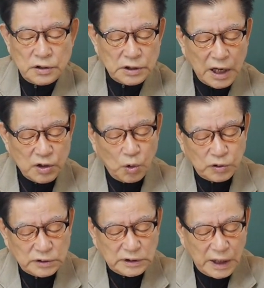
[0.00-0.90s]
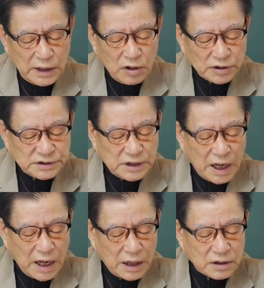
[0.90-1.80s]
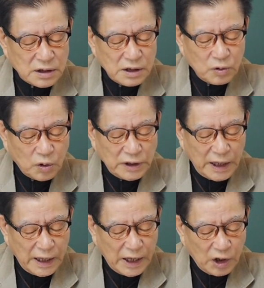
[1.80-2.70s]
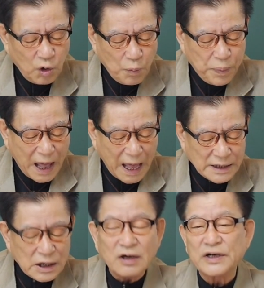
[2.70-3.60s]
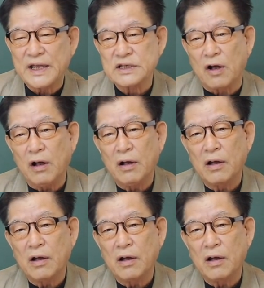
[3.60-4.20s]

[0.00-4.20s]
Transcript: 자, 요때 역사를 그대로 반영을 해서